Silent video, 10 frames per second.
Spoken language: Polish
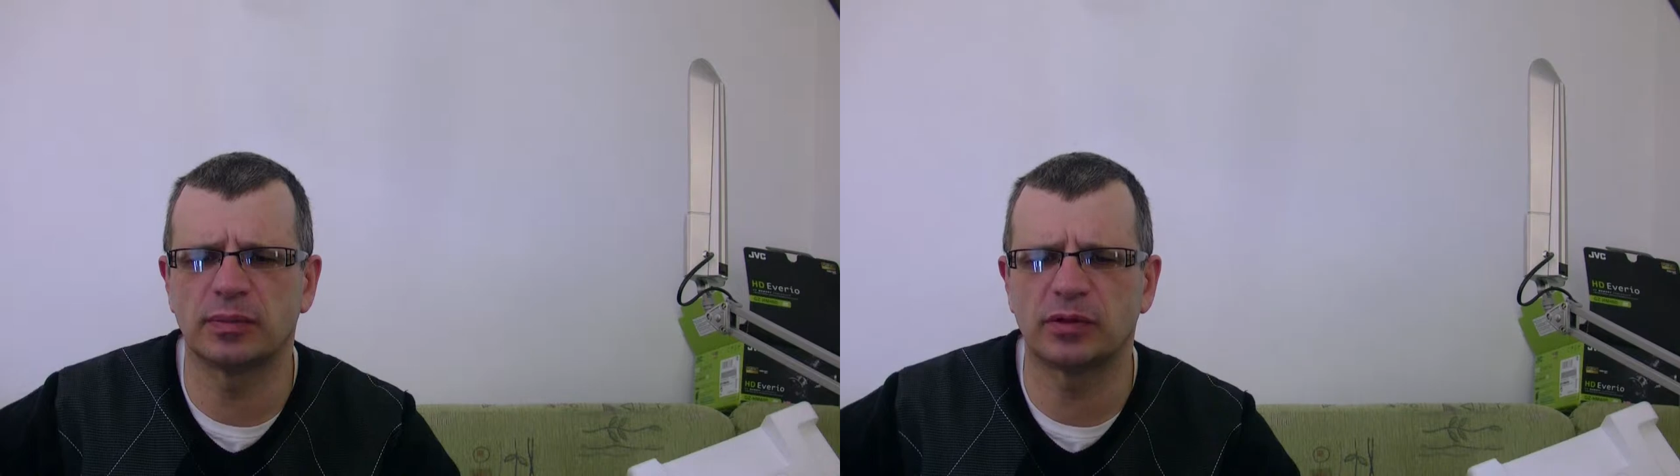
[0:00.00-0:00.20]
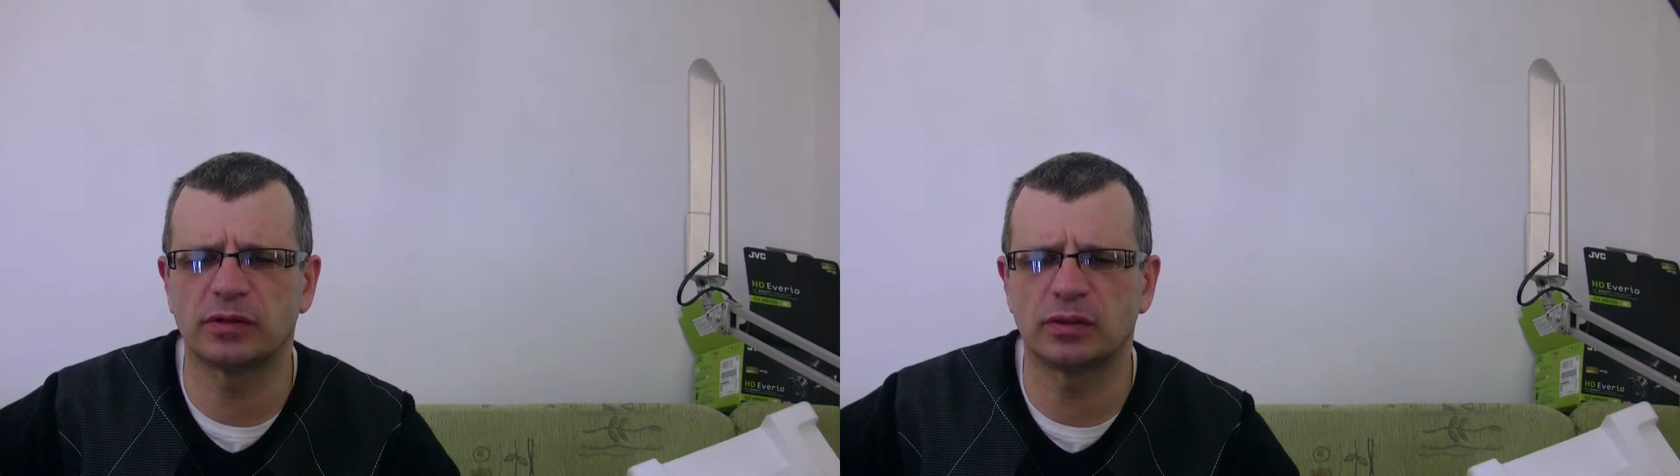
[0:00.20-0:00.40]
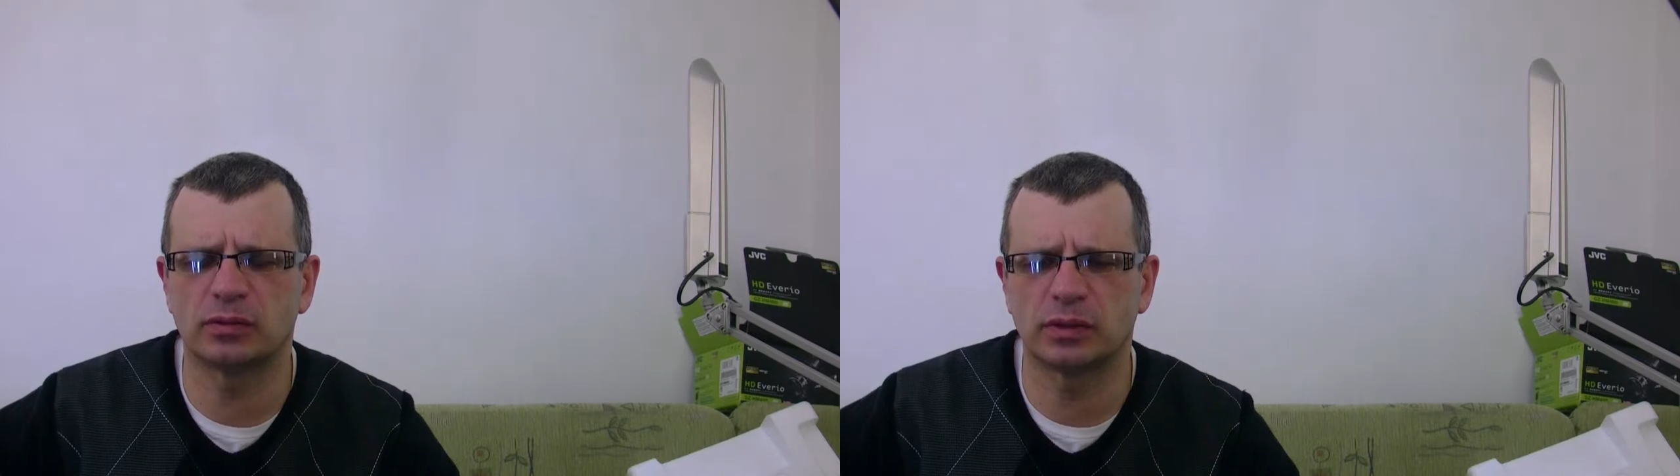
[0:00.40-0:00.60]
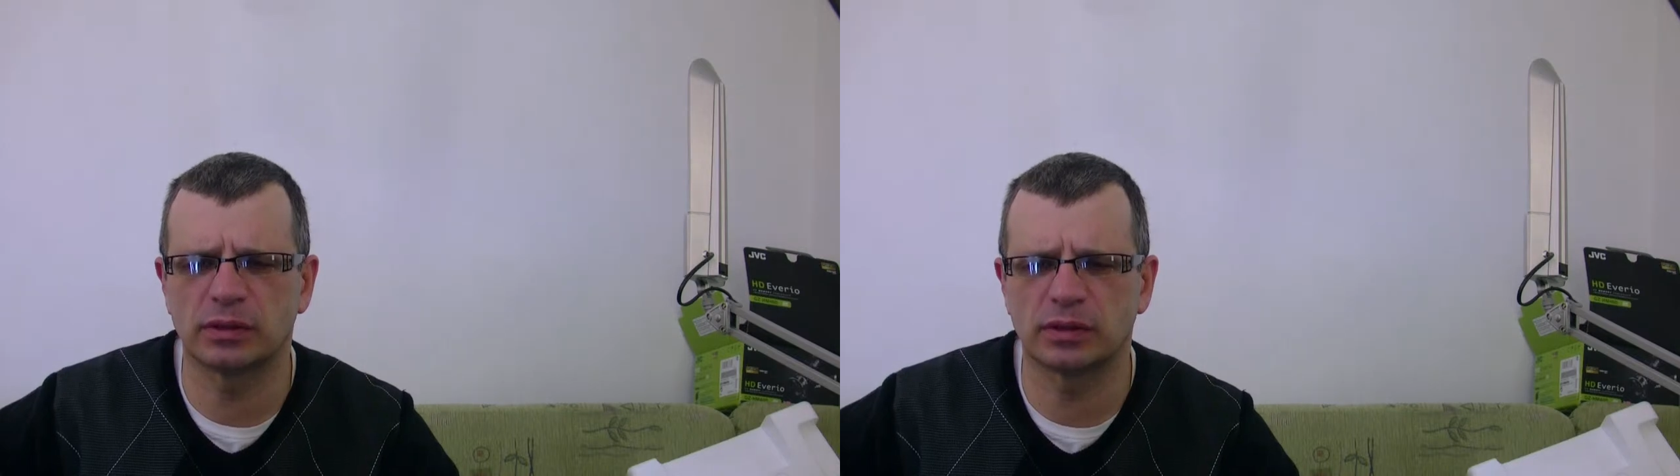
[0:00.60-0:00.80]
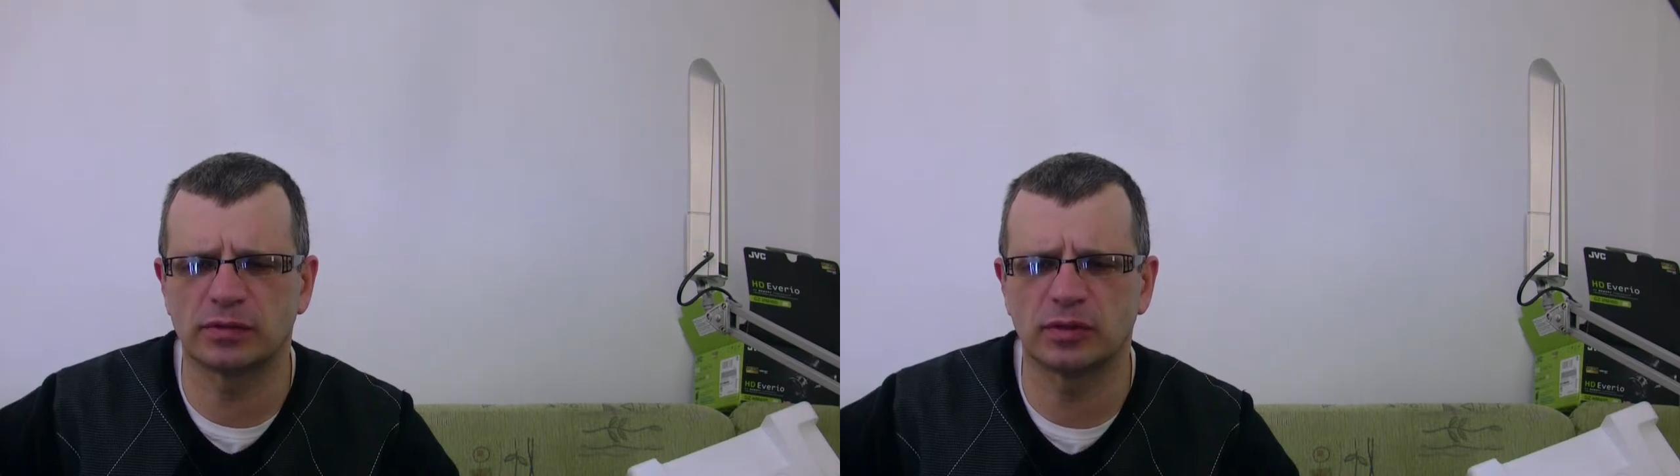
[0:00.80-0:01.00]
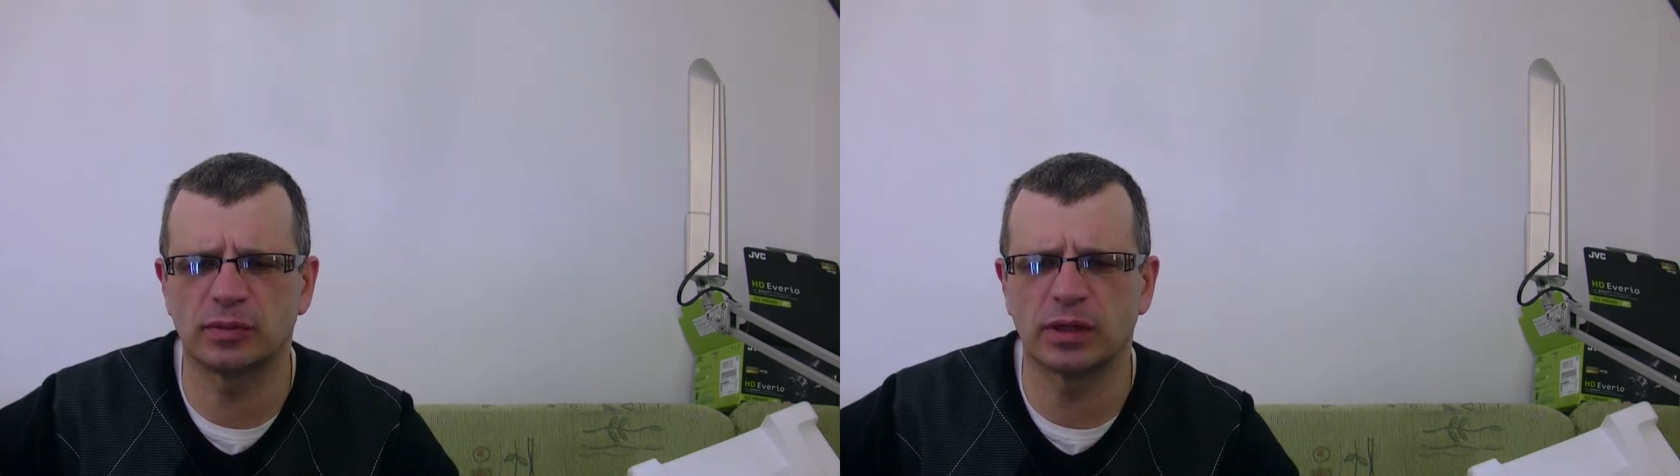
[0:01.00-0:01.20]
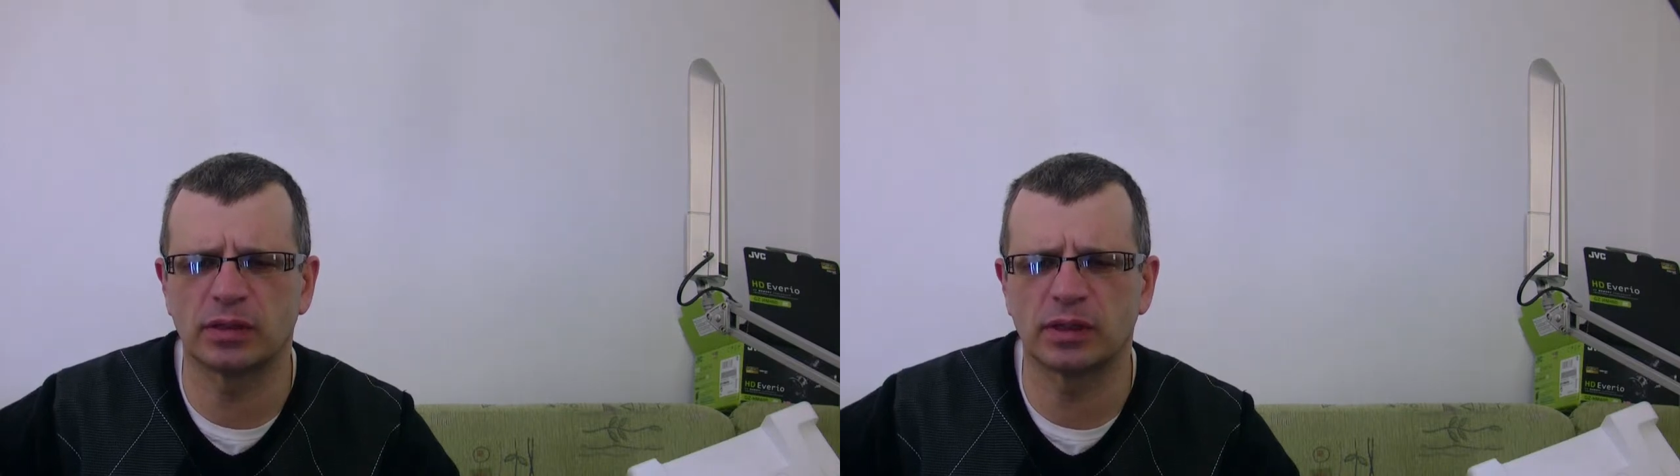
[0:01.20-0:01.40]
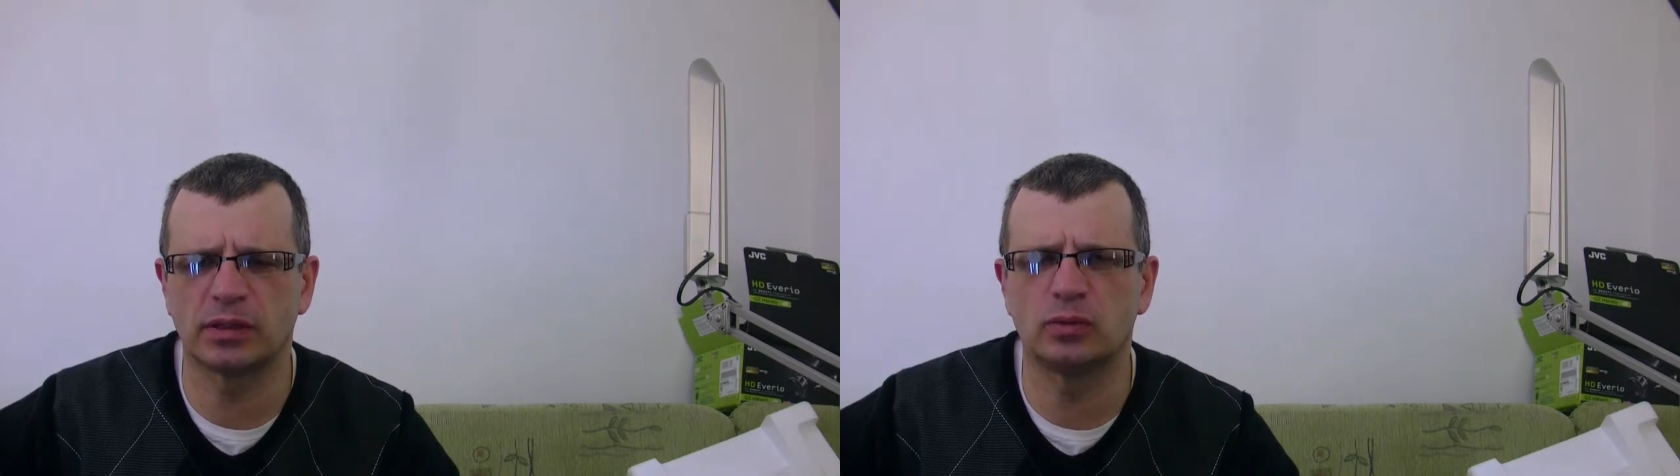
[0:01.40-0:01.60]
prezentuję na swoim
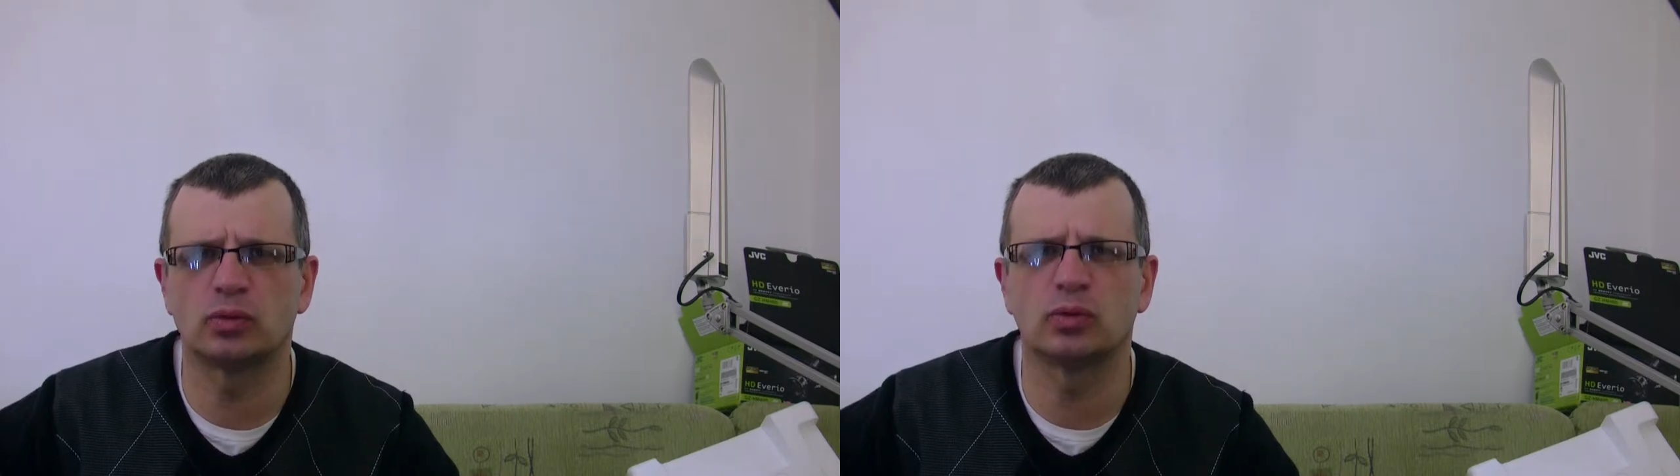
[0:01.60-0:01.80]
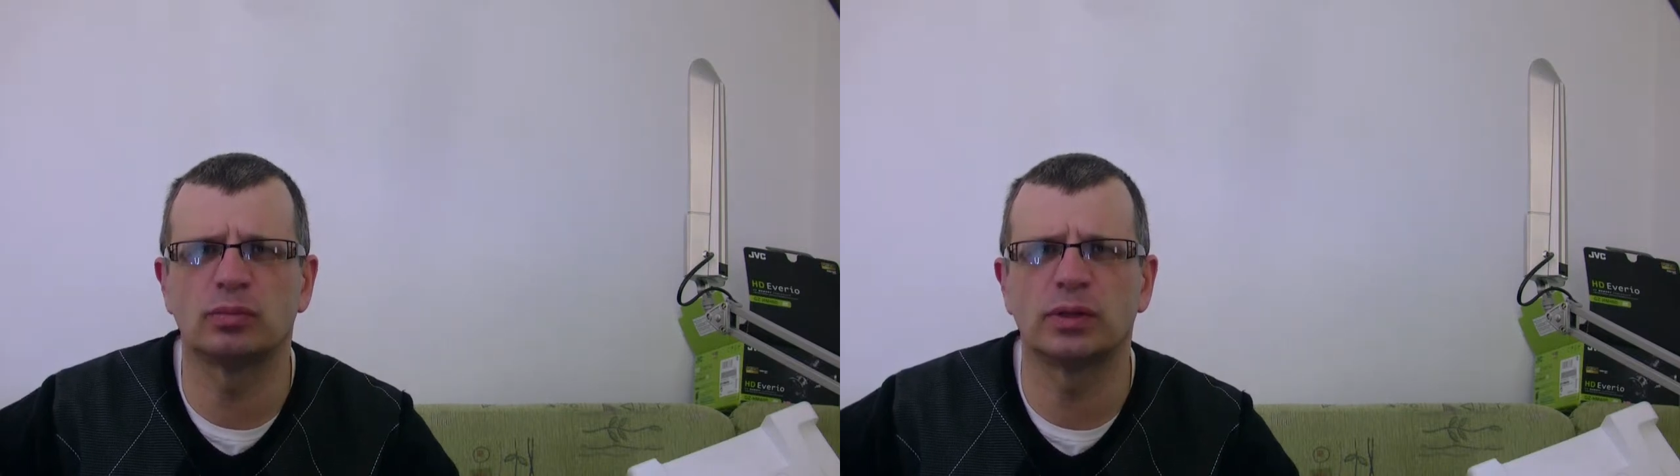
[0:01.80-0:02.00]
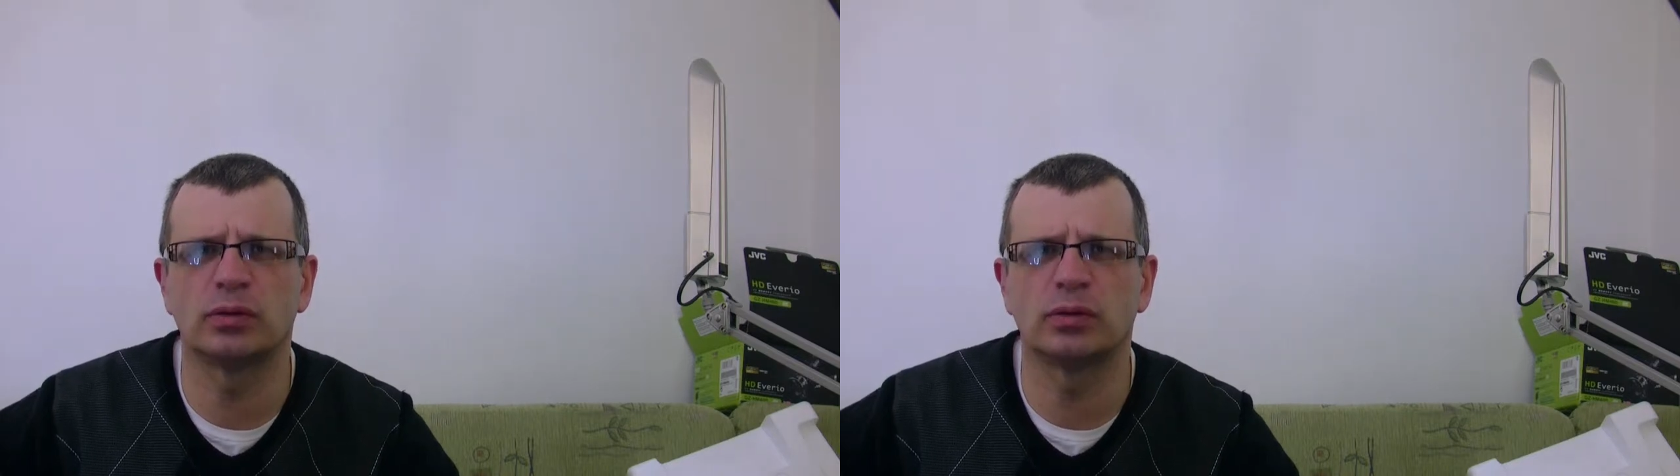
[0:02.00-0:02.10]
kanale YouTube